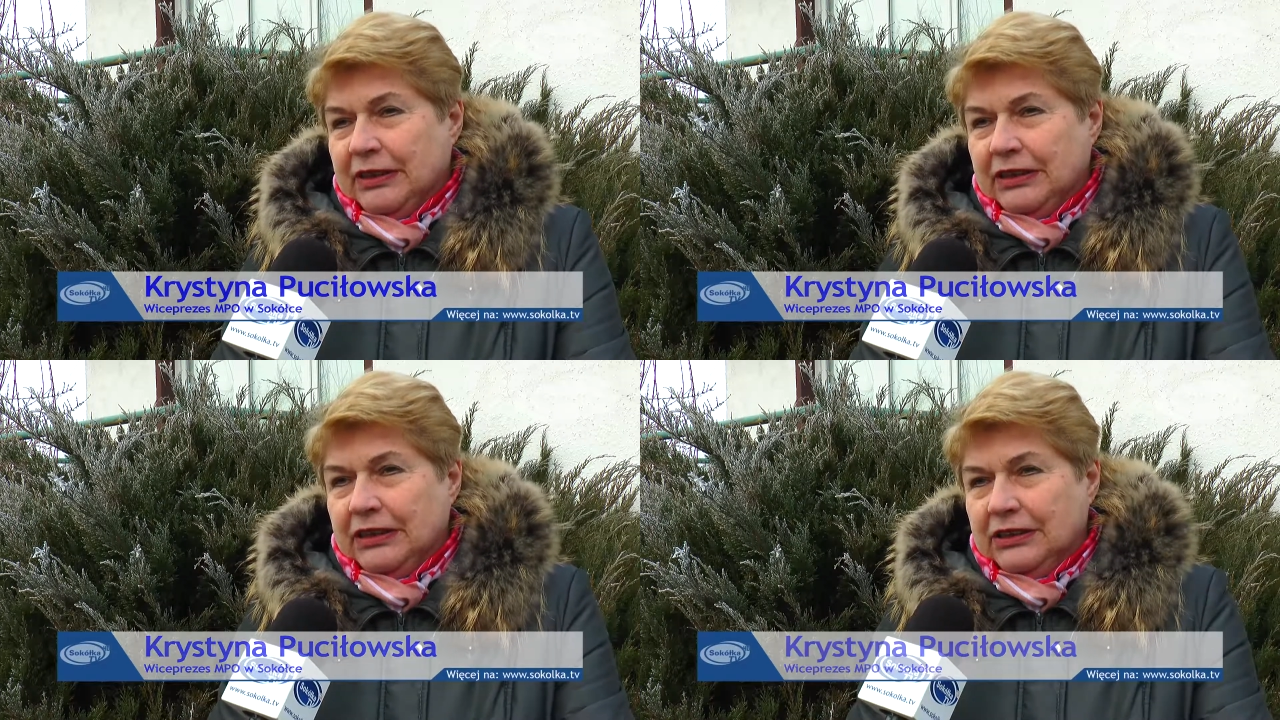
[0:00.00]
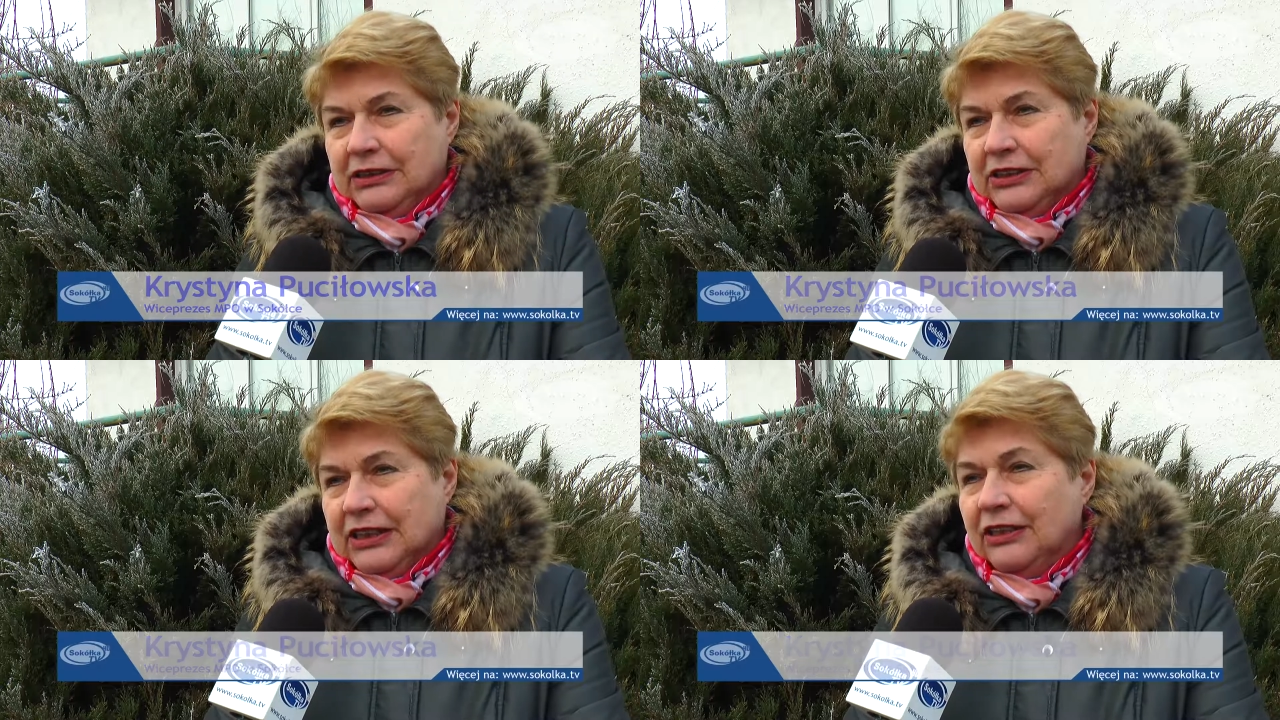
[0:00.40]
ani
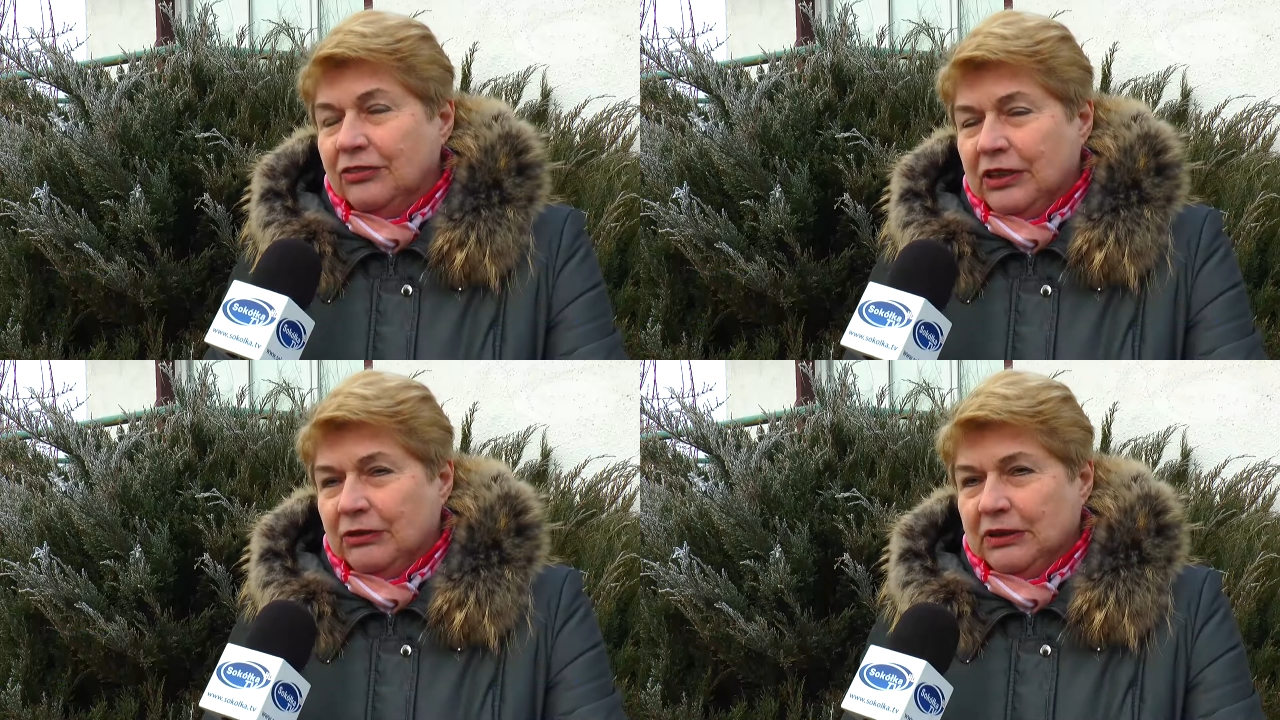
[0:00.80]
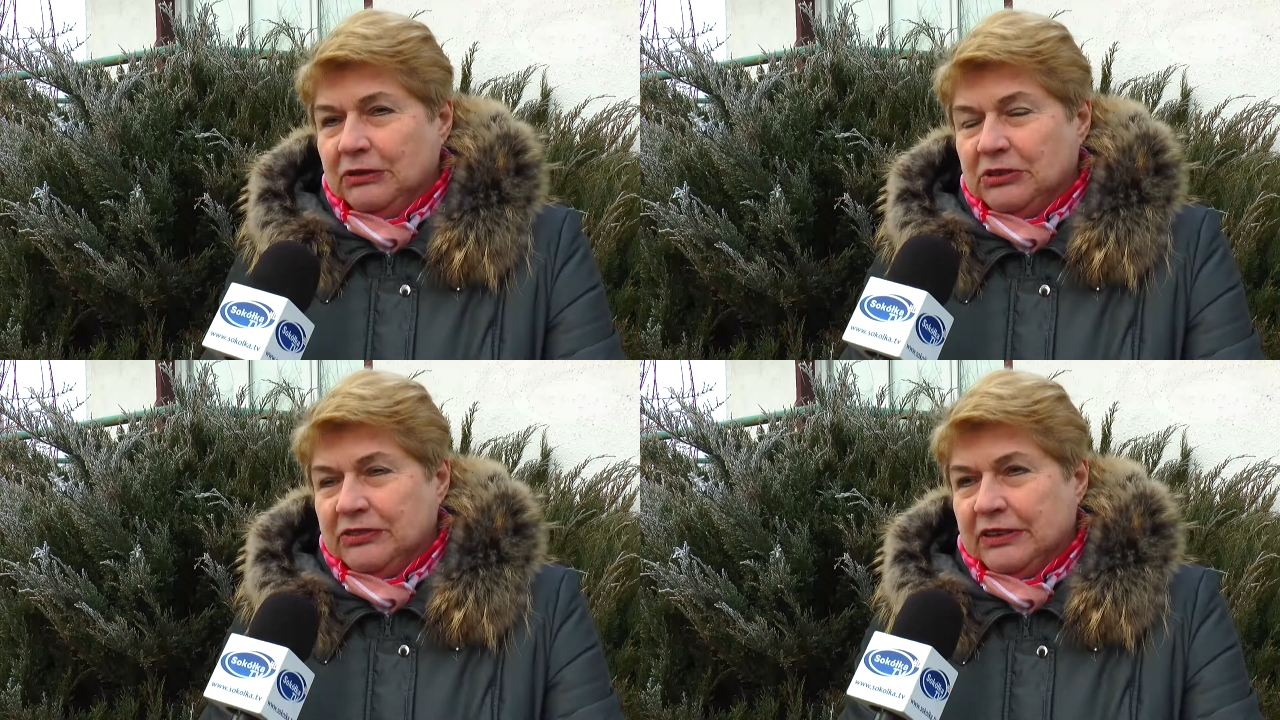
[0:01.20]
żadna firma
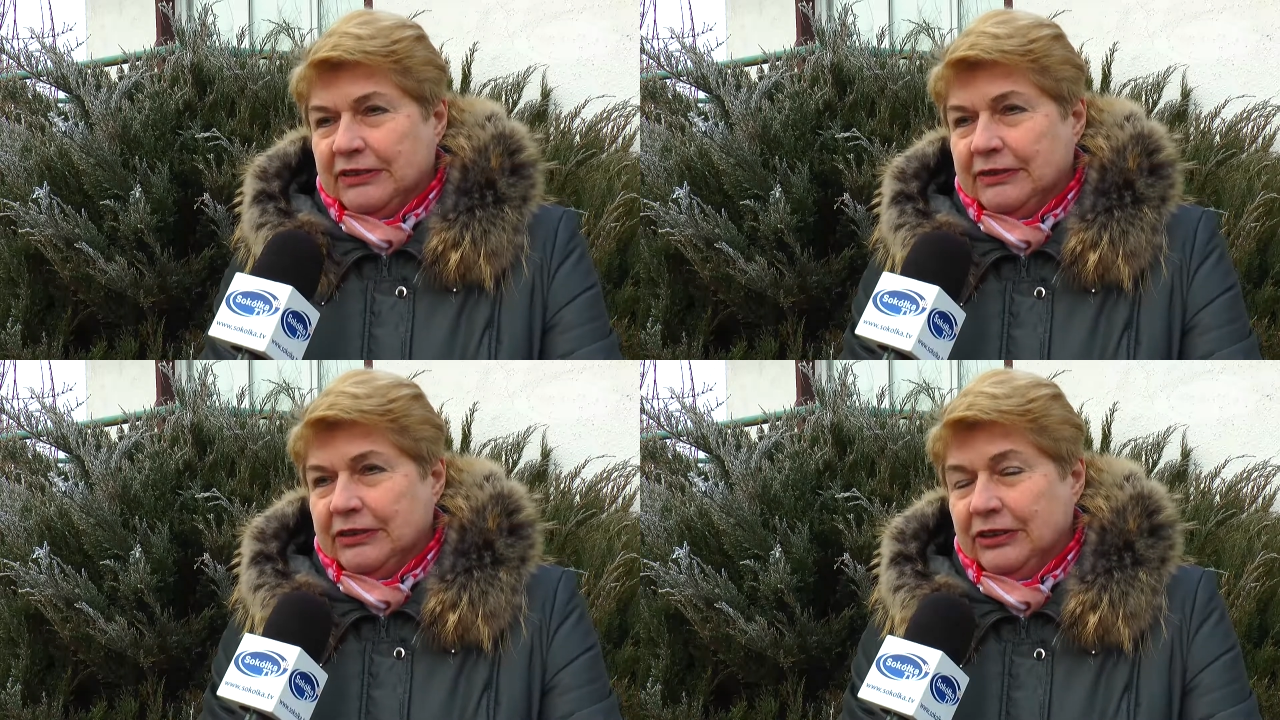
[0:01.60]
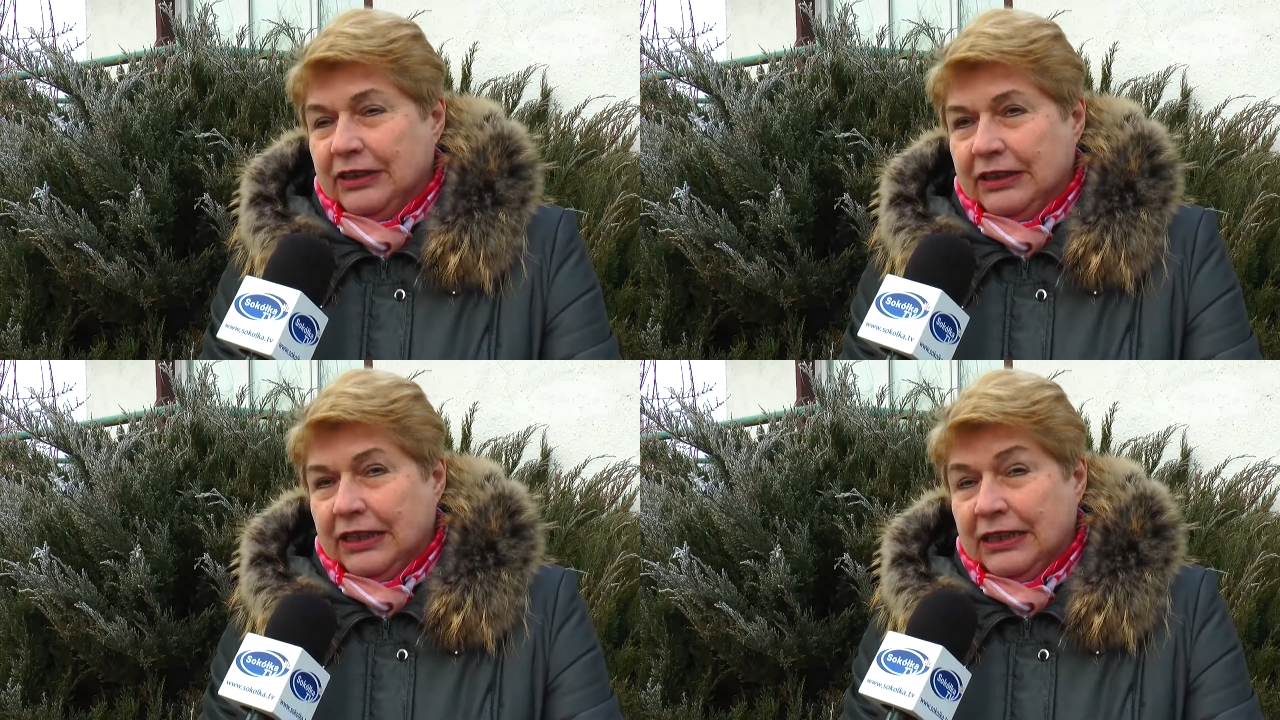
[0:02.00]
nie przywiozła
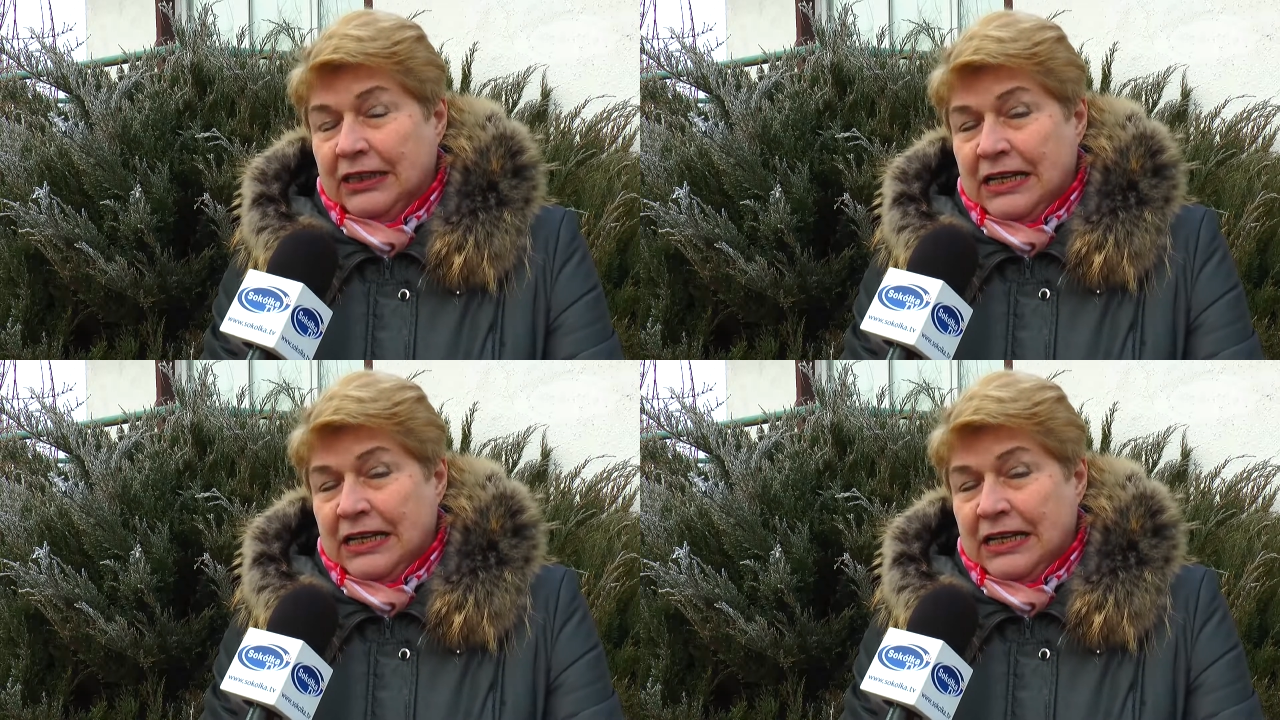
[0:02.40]
choinek.